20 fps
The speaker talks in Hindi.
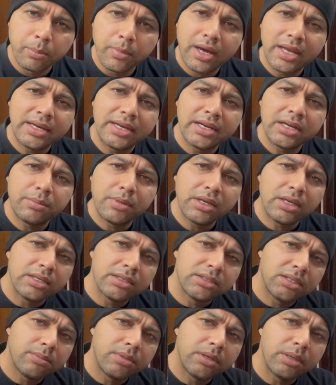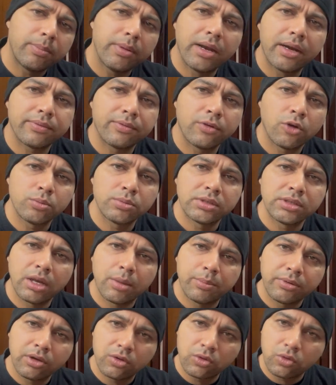मार्केट में किसी भी प्लेटफॉर्म से
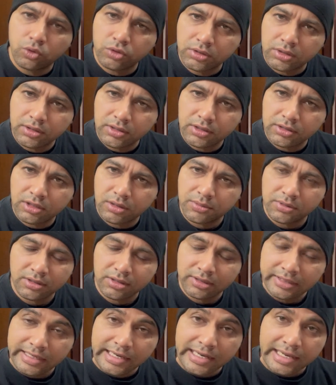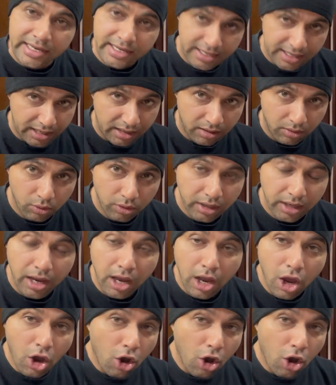आपने कोचिंग की सर्विसेज ली है ओके